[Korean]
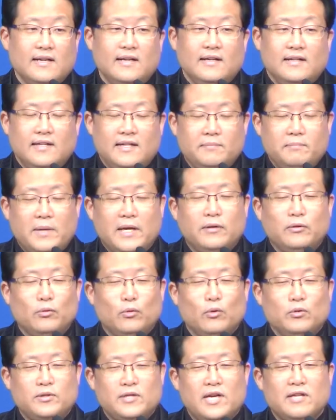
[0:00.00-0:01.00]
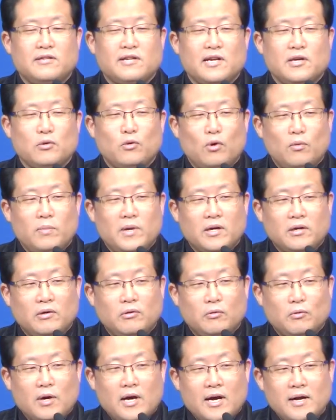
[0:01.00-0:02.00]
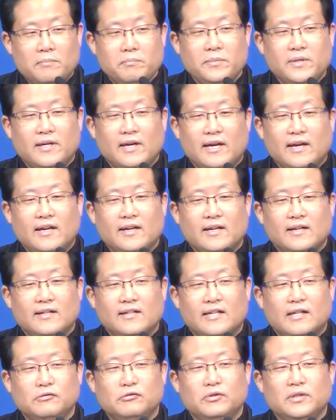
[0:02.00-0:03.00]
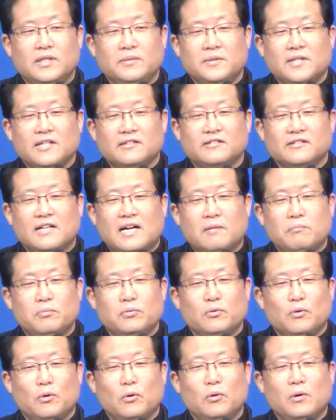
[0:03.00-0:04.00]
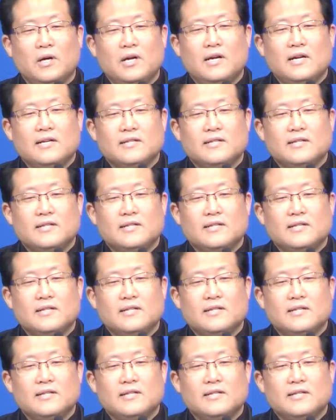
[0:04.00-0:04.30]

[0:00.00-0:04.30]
이 베드로 제자의 고백과 함께 예수님께서는 앞으로